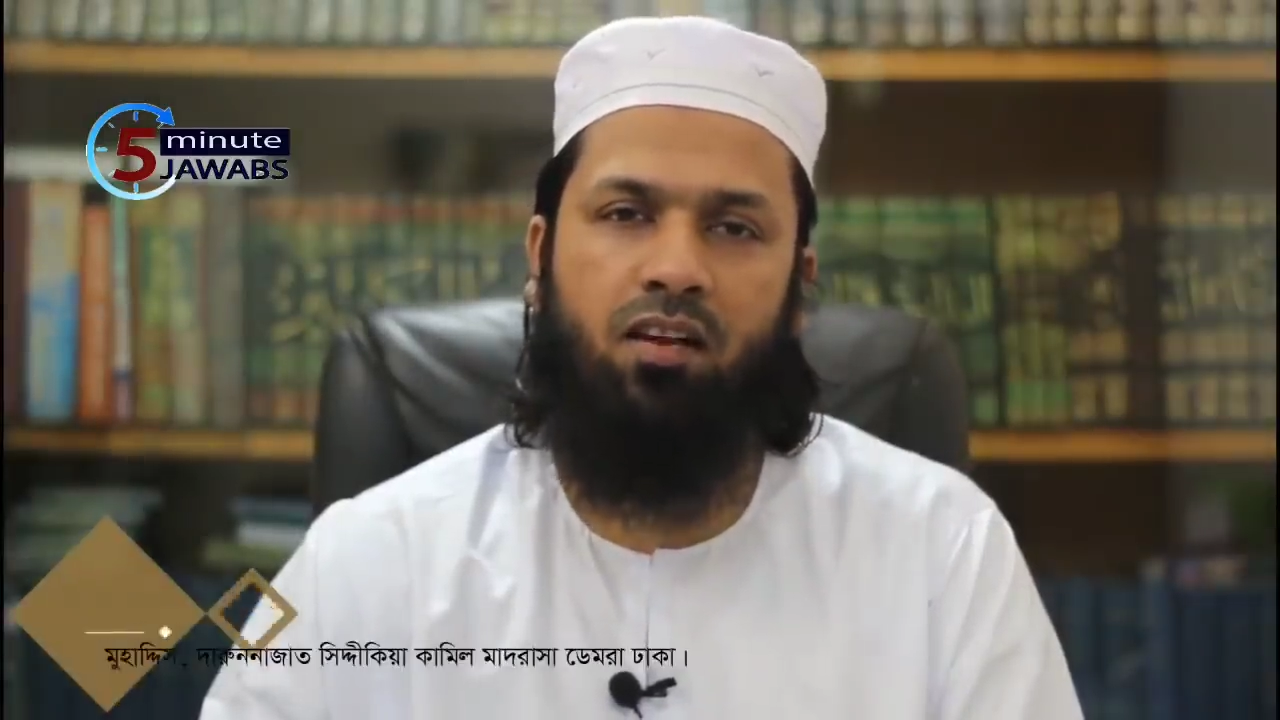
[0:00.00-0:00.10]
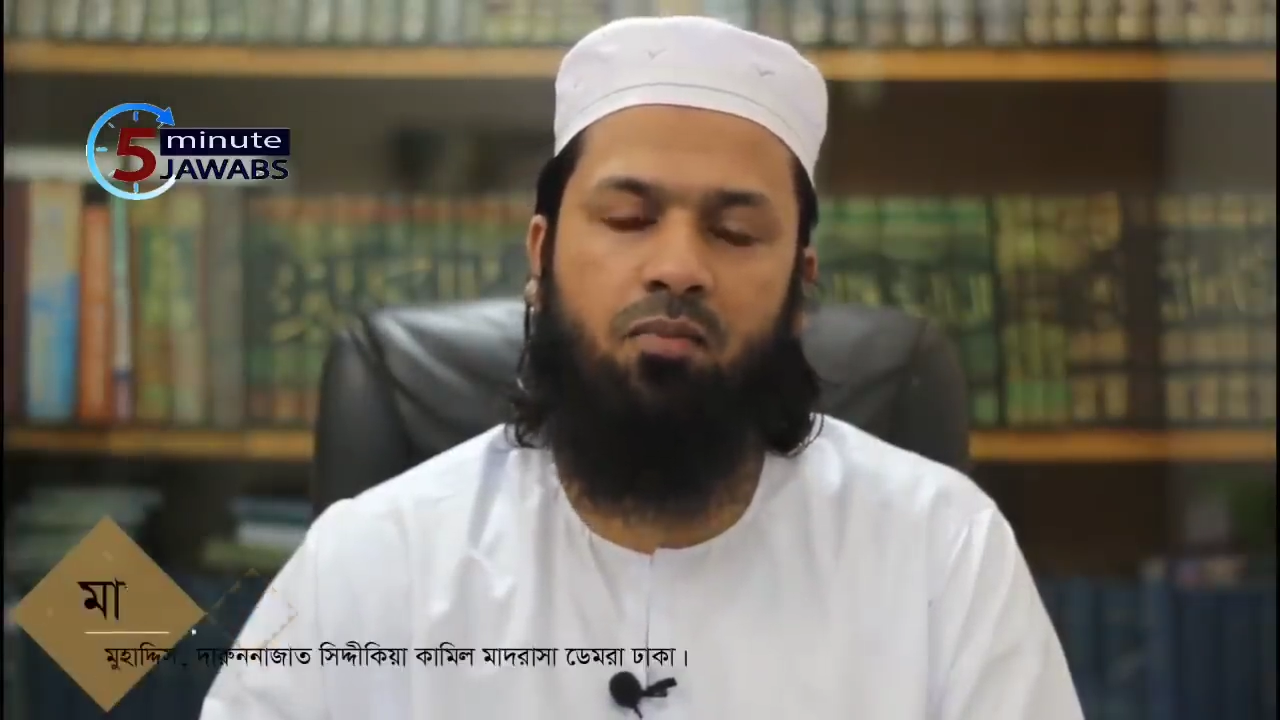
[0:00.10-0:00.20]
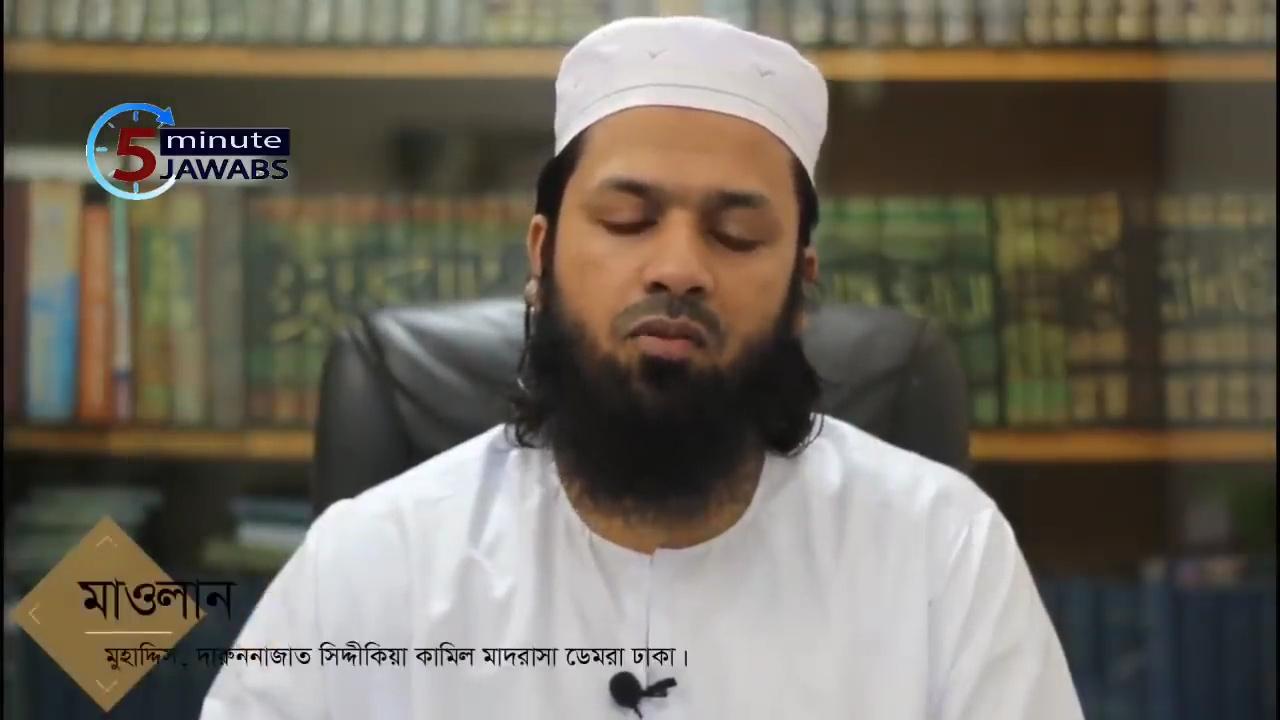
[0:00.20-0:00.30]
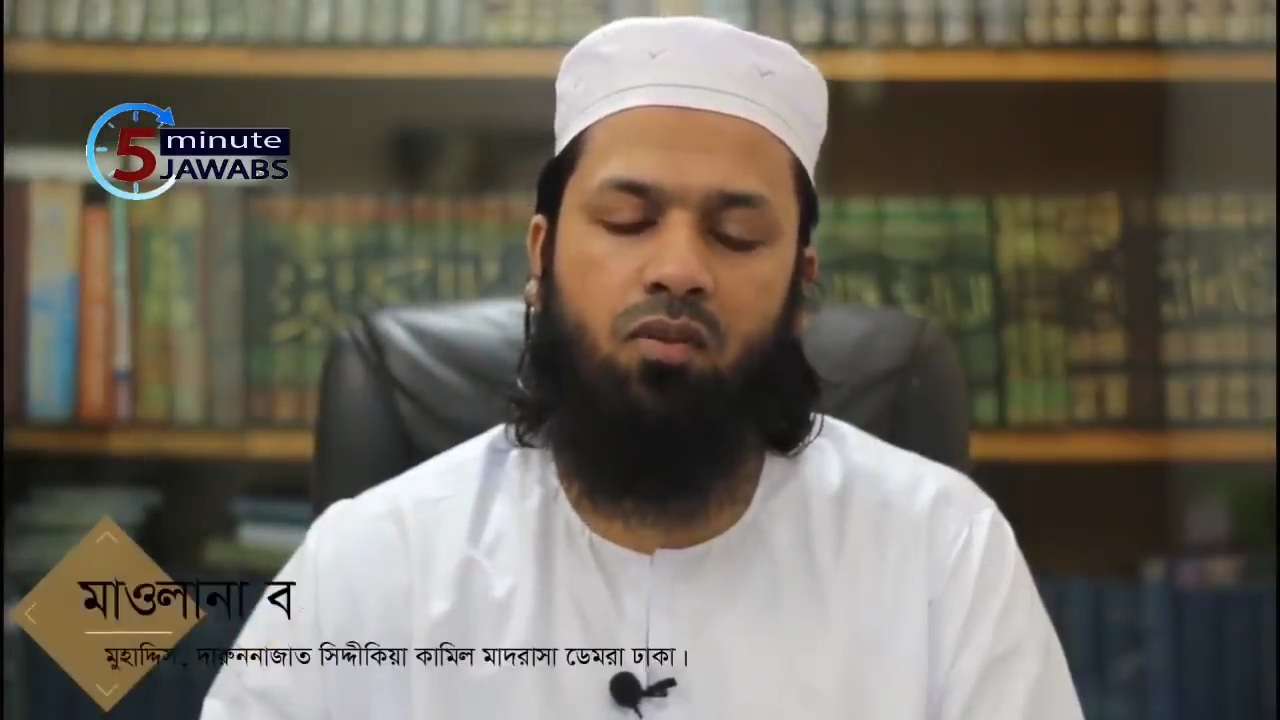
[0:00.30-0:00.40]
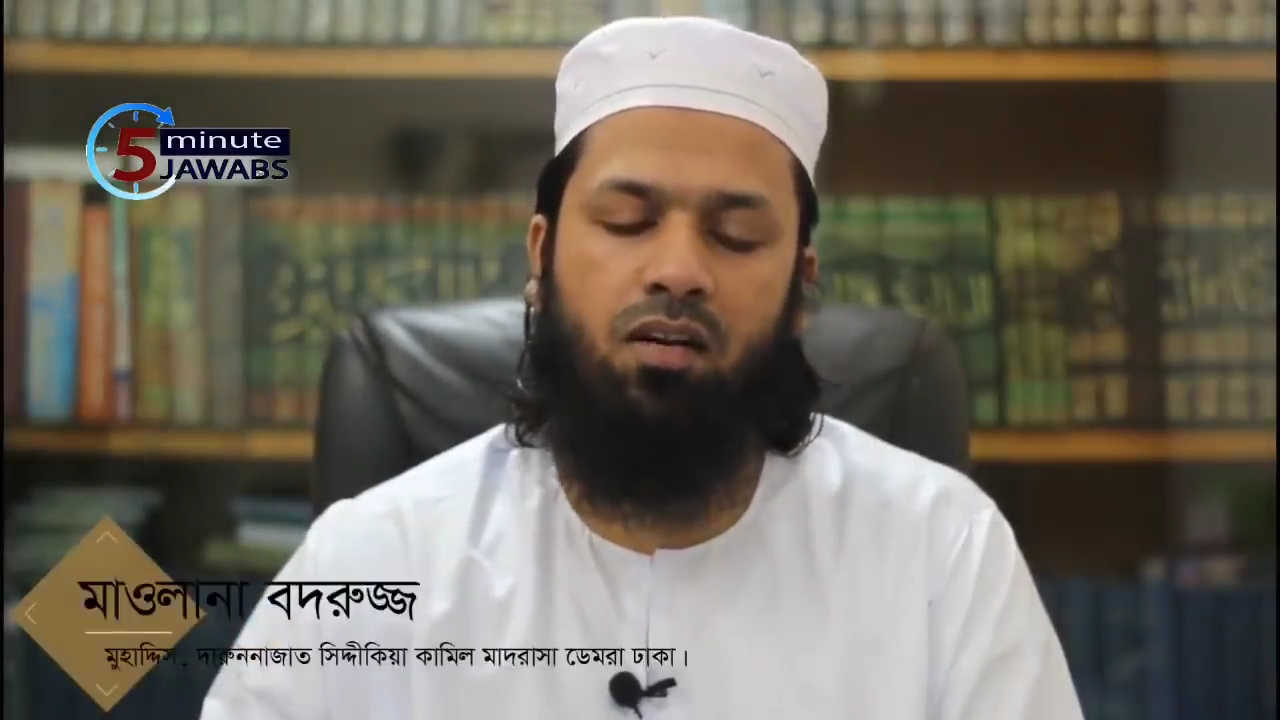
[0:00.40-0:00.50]

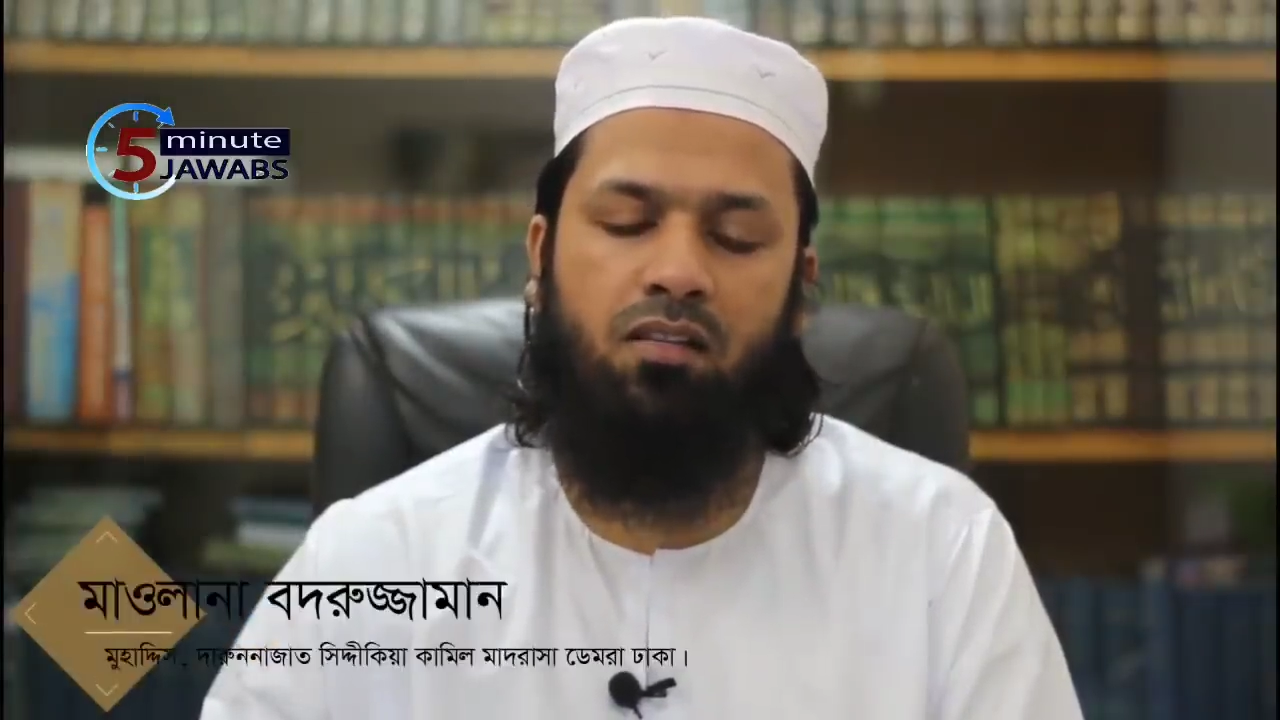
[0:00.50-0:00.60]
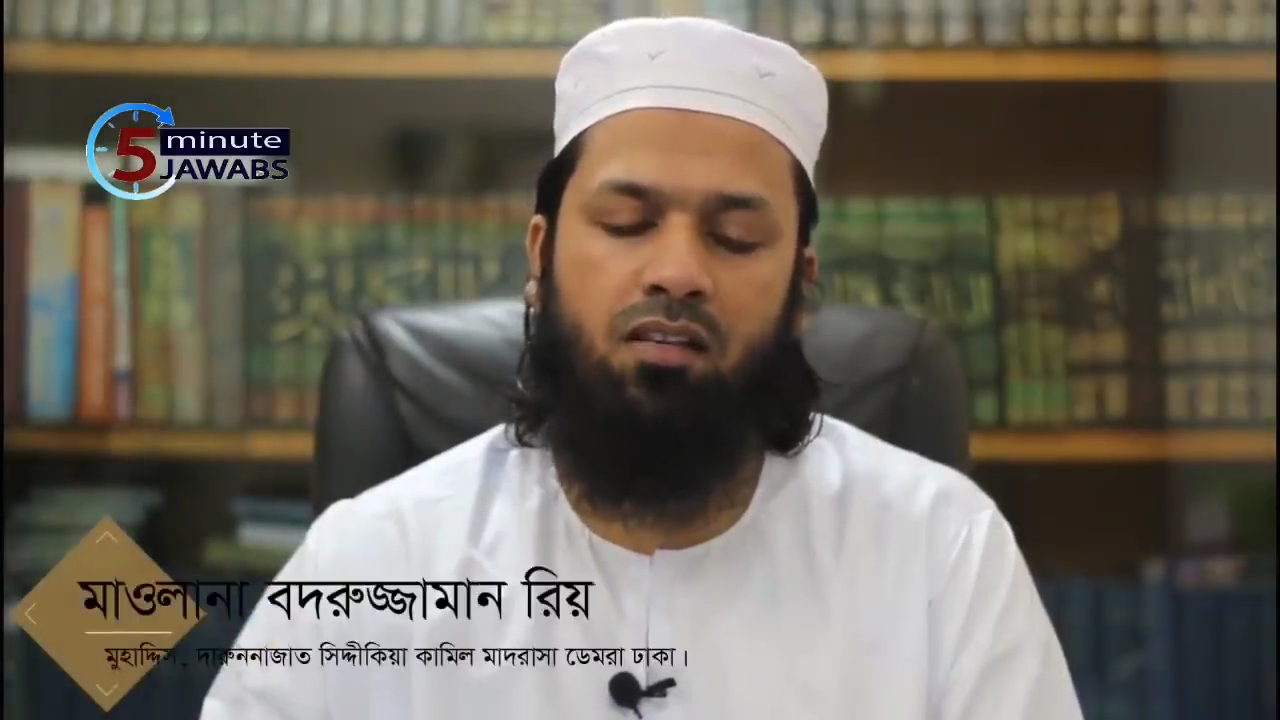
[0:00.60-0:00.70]
রহমতুল্লাহ